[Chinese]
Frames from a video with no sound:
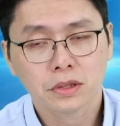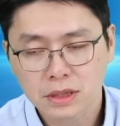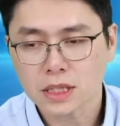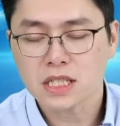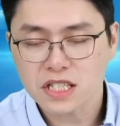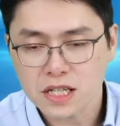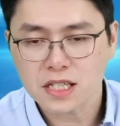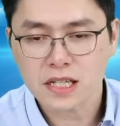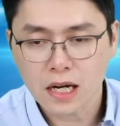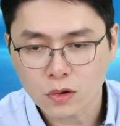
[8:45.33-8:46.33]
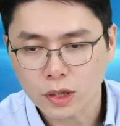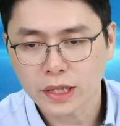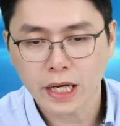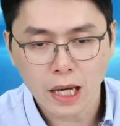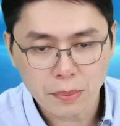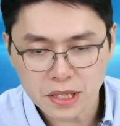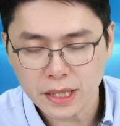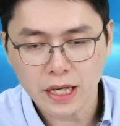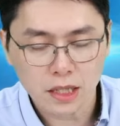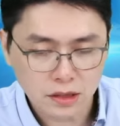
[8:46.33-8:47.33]
以这一些相关的 A I P I N、A
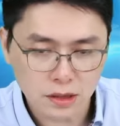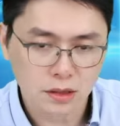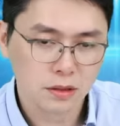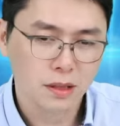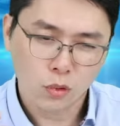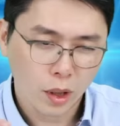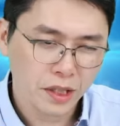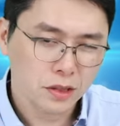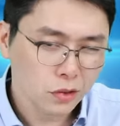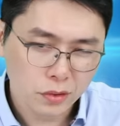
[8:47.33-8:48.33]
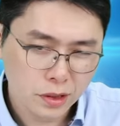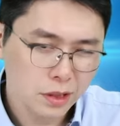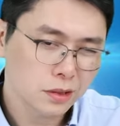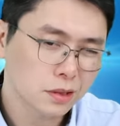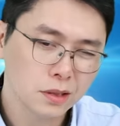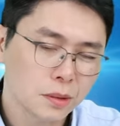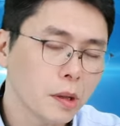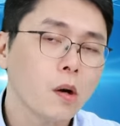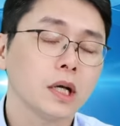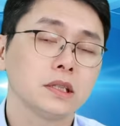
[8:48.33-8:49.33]
I 眼镜过完年之后一定是热
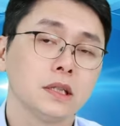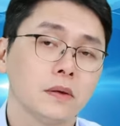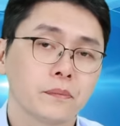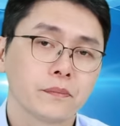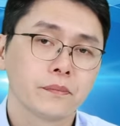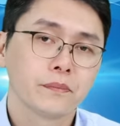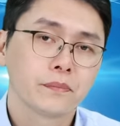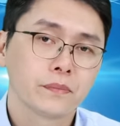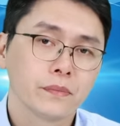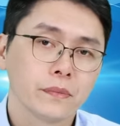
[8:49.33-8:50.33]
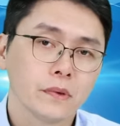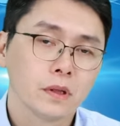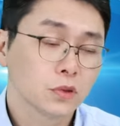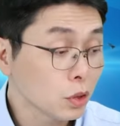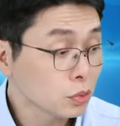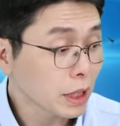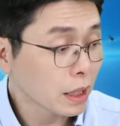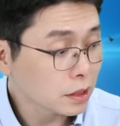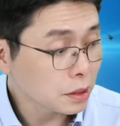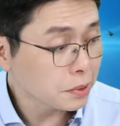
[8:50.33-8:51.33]
门话题、啊，所以股
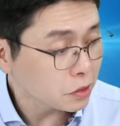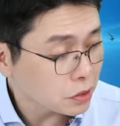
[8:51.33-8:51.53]
价呢这边